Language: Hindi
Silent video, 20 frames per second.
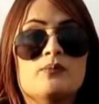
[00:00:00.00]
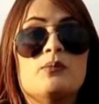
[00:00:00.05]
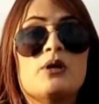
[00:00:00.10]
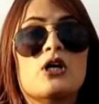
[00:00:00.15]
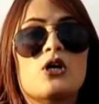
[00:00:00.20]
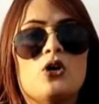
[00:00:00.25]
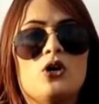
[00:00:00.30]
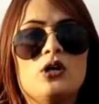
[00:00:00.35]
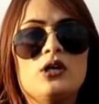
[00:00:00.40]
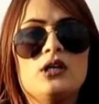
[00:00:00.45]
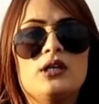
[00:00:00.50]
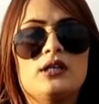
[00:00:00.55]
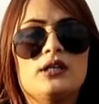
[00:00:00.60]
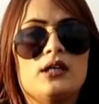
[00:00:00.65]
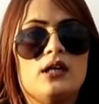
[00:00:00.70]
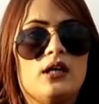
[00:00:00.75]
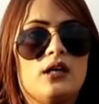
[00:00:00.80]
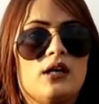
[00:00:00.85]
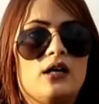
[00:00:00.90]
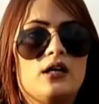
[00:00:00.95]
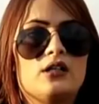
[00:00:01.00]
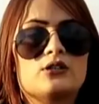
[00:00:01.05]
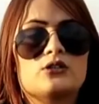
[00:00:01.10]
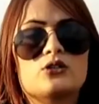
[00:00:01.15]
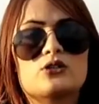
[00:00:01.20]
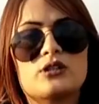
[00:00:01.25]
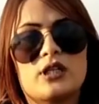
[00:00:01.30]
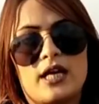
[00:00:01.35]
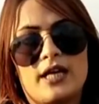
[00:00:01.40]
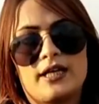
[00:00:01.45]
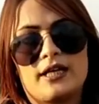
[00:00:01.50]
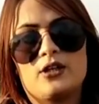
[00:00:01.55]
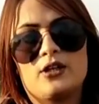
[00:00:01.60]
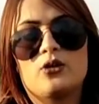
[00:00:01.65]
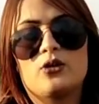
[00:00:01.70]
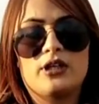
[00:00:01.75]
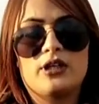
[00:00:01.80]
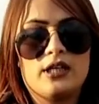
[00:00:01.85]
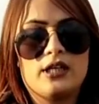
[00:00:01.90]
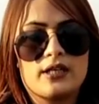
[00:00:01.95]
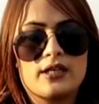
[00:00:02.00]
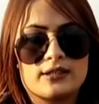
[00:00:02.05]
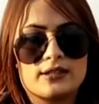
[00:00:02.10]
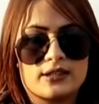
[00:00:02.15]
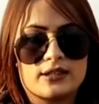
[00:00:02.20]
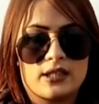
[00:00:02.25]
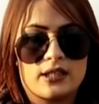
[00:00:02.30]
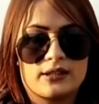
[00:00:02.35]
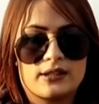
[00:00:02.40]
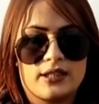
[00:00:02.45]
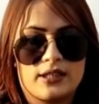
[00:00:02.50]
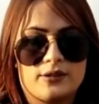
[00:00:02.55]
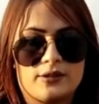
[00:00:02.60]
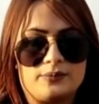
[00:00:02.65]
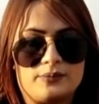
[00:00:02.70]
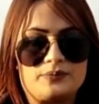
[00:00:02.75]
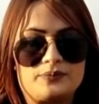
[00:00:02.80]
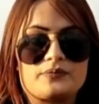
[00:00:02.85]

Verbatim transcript: बकौल सोसाइटी और डीलर हजरात के